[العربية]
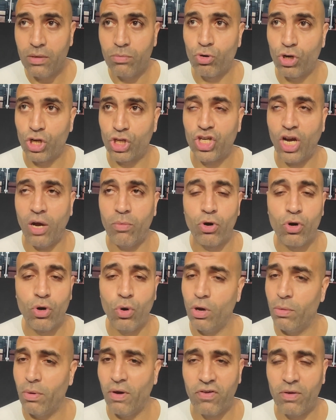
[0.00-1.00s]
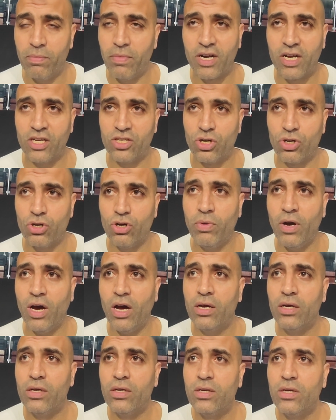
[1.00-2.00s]
مرشح بقوه يبقى في المركز الرابع
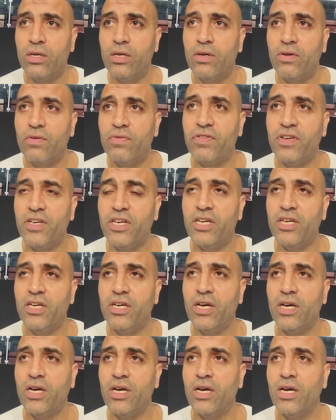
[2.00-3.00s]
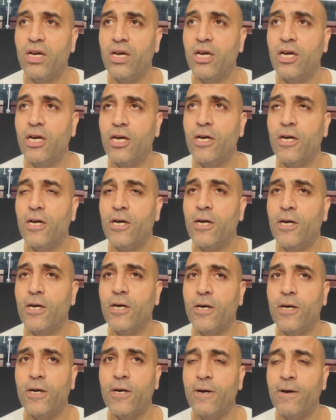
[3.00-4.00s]
في
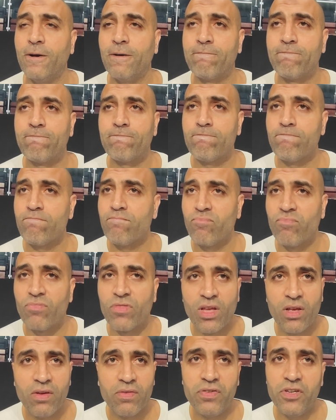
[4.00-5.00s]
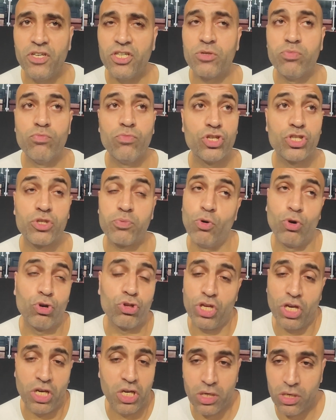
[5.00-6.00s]
آه في
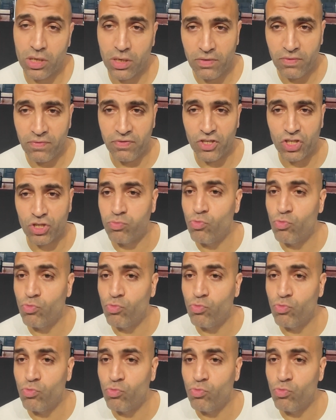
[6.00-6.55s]
سبورتنج في